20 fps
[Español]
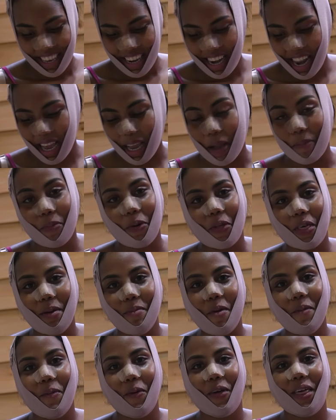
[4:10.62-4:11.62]
La que
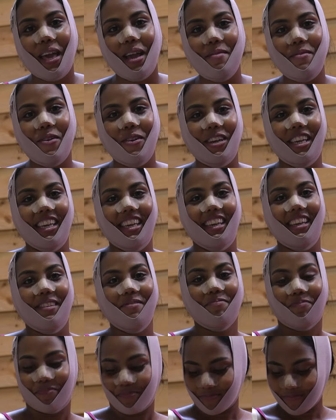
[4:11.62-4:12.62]
podemos, podemos y...